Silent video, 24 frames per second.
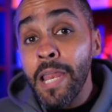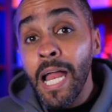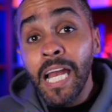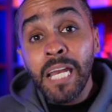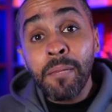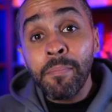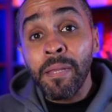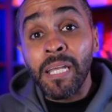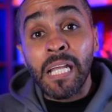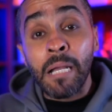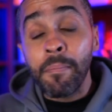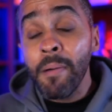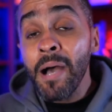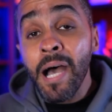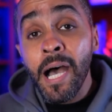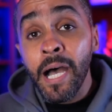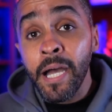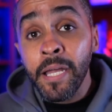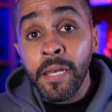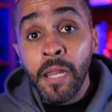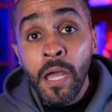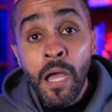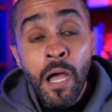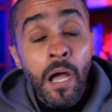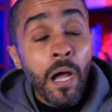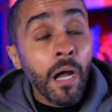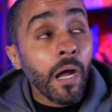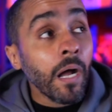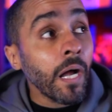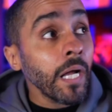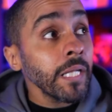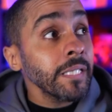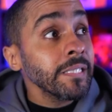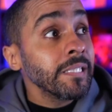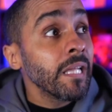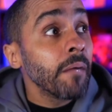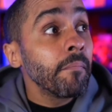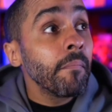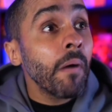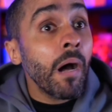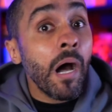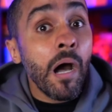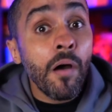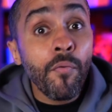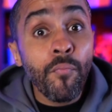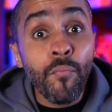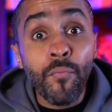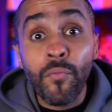الانمي كمان قدم
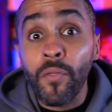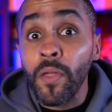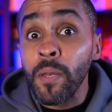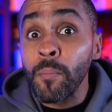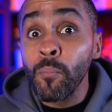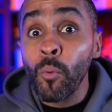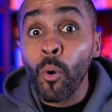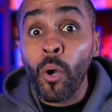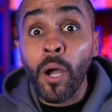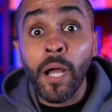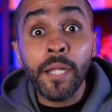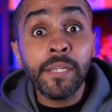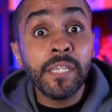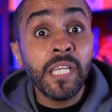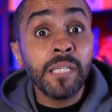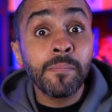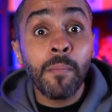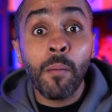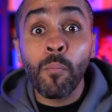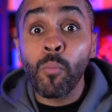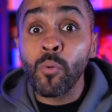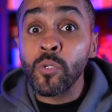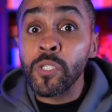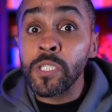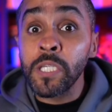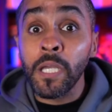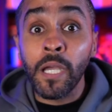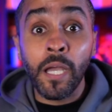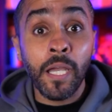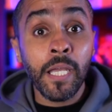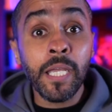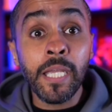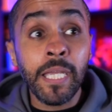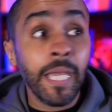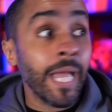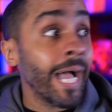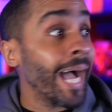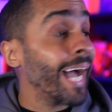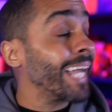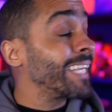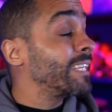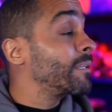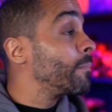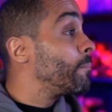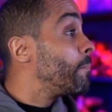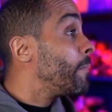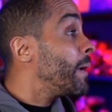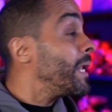أفضل مقدمة موسيقية
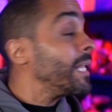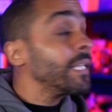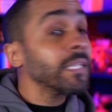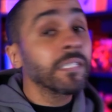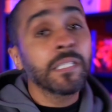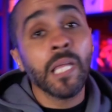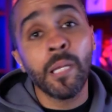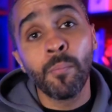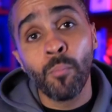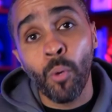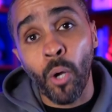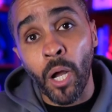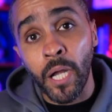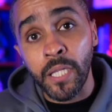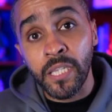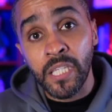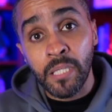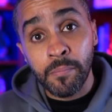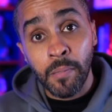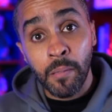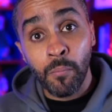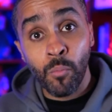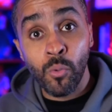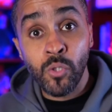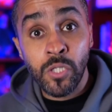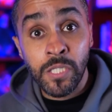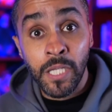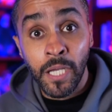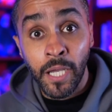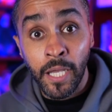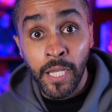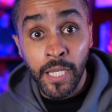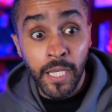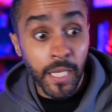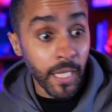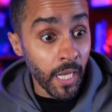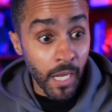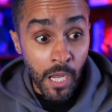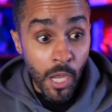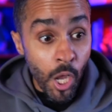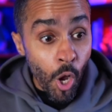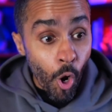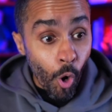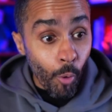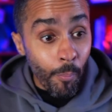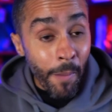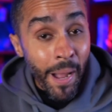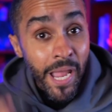أدمنت المقدمة الموسيقية
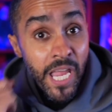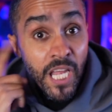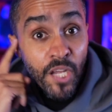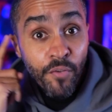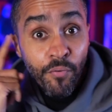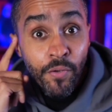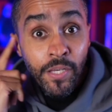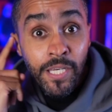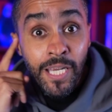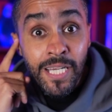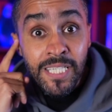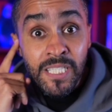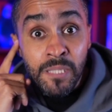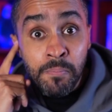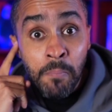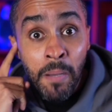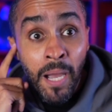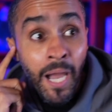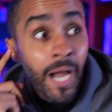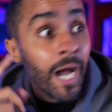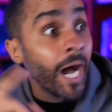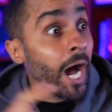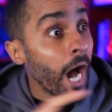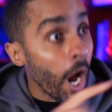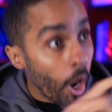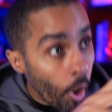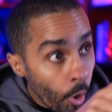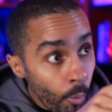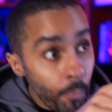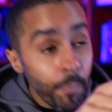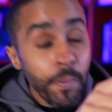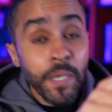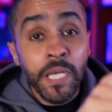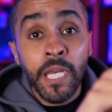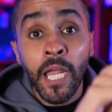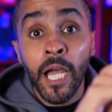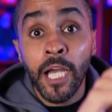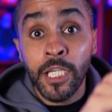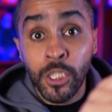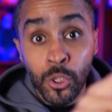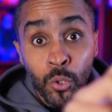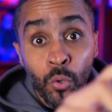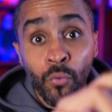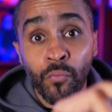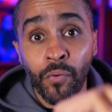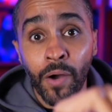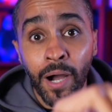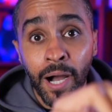وما يكفيني أسمعها أحب أني
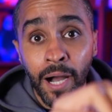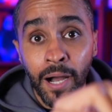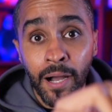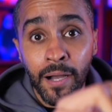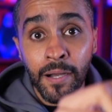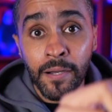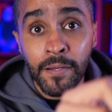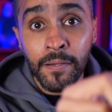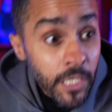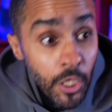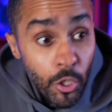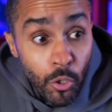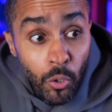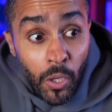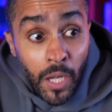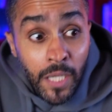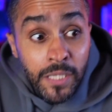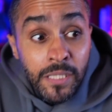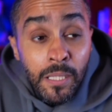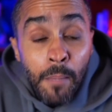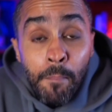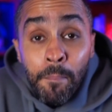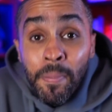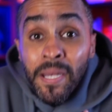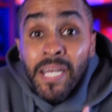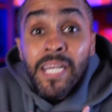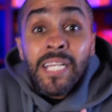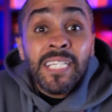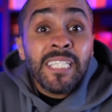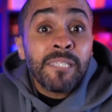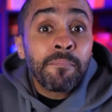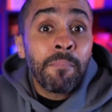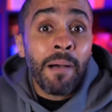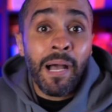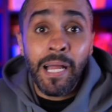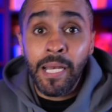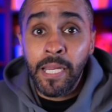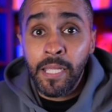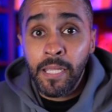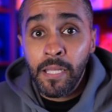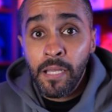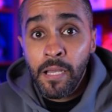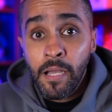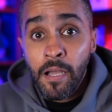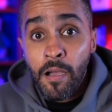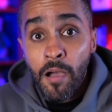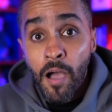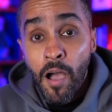أشوفها المقدم بالنسبة لي
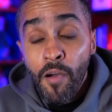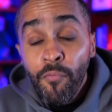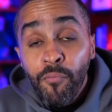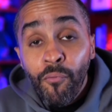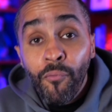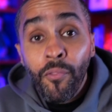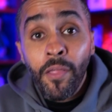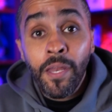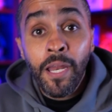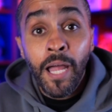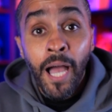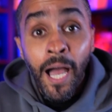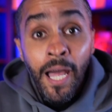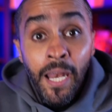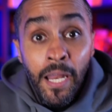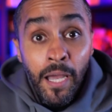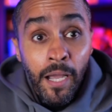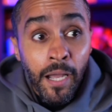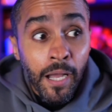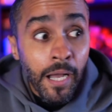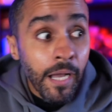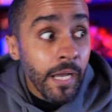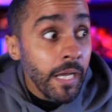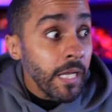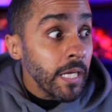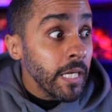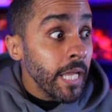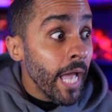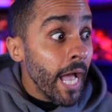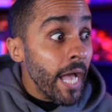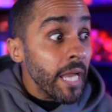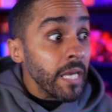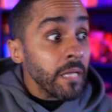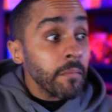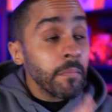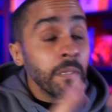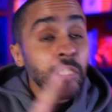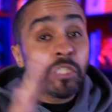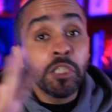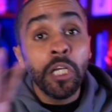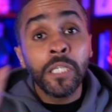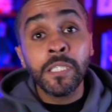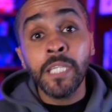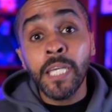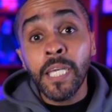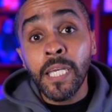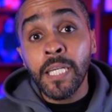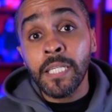أفضل حلقة لأنمي
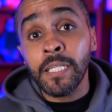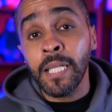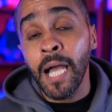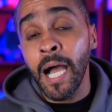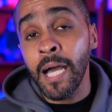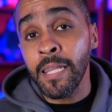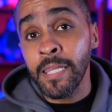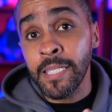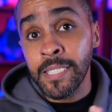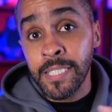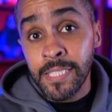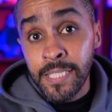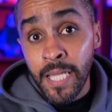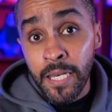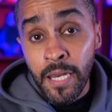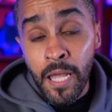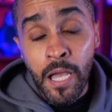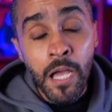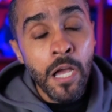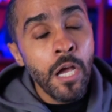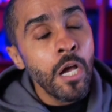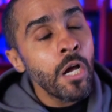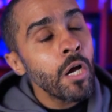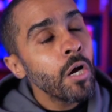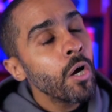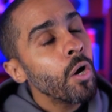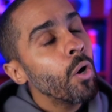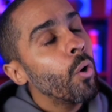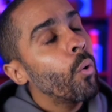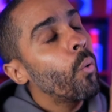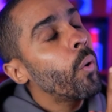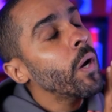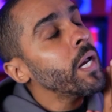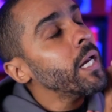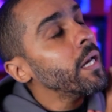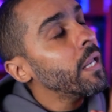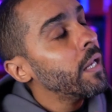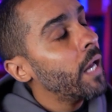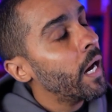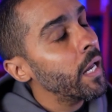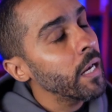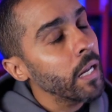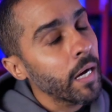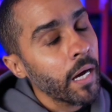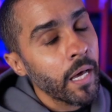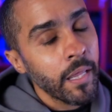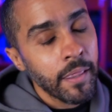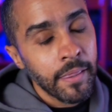جديد هذه السنة وهي
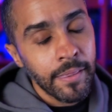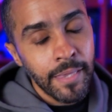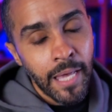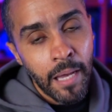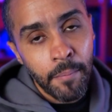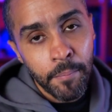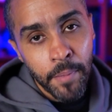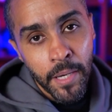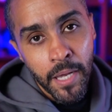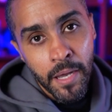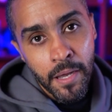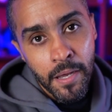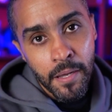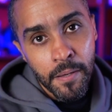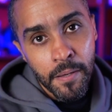الحلقة الثامنة